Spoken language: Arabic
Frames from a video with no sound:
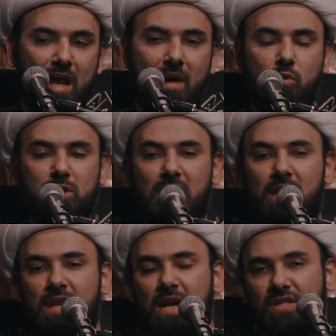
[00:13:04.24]
ولا بد
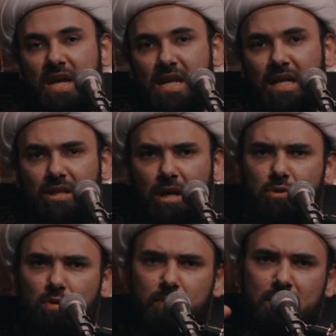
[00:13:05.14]
للناس أن
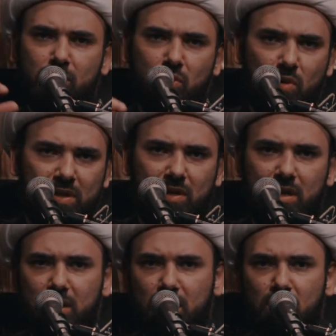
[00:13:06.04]
يعتقدوا
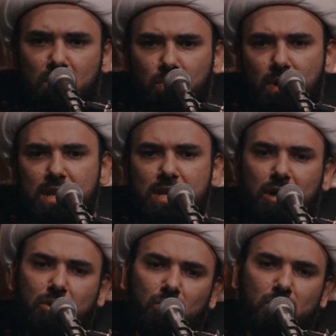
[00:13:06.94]
بنبوته وأن
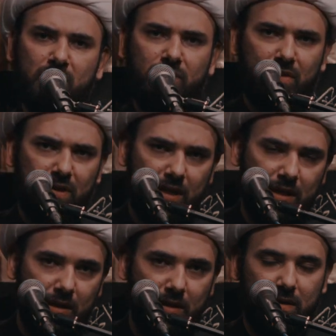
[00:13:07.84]
يقروا بفضله